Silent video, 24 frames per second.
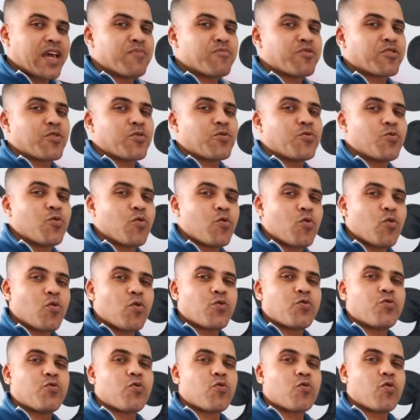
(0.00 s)
خامه الدوكو
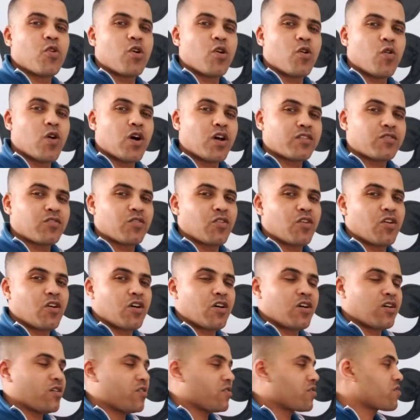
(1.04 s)
والدوكو هو
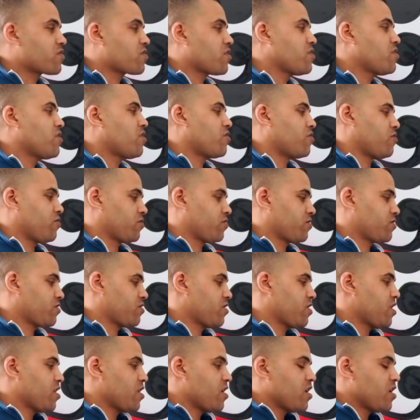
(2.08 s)
طلاء السيارات